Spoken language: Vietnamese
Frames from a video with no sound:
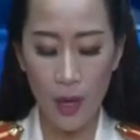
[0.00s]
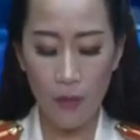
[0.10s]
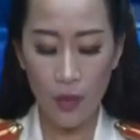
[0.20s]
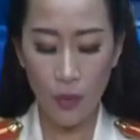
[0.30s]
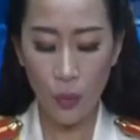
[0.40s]

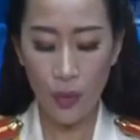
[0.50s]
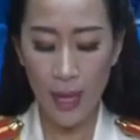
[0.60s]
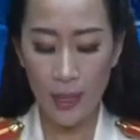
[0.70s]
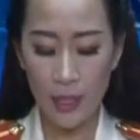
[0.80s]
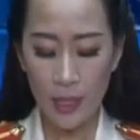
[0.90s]
về tội
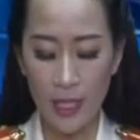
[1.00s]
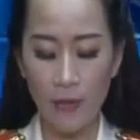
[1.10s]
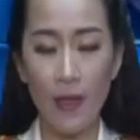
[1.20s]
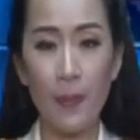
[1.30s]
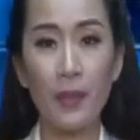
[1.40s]
tàng trữ trái
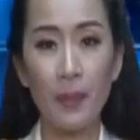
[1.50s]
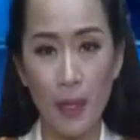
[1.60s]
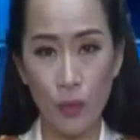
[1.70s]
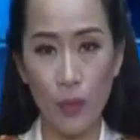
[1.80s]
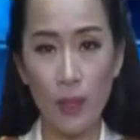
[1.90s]
phép chất ma
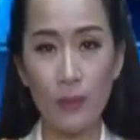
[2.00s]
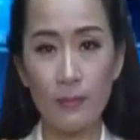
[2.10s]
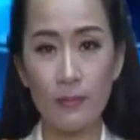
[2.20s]
túy.